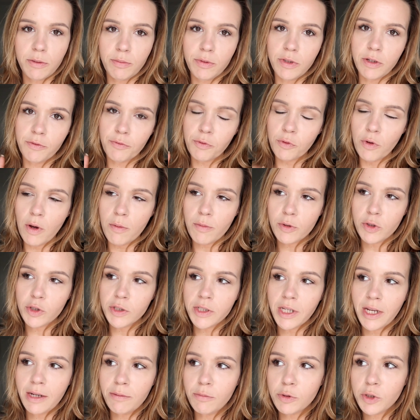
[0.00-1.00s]
Habe ich ja früher mal
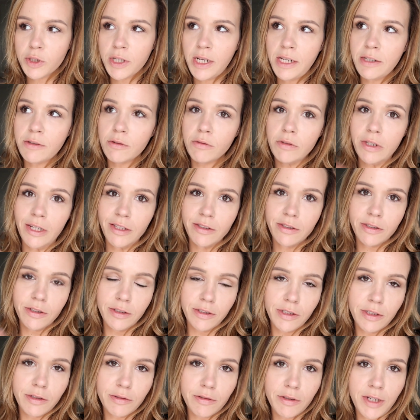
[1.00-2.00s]
schon gern bestellt und jetzt
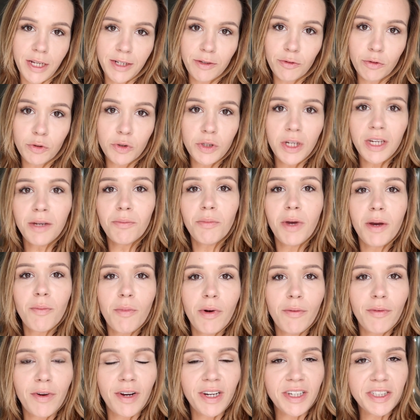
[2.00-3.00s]
sind die so nett und schicken mir
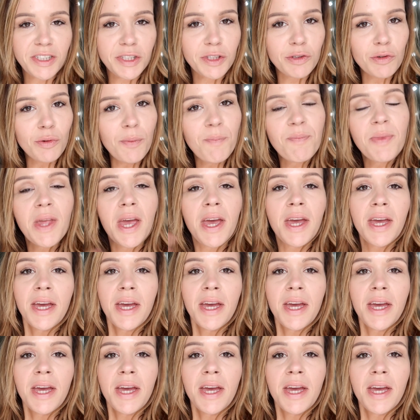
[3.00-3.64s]
mal was zu.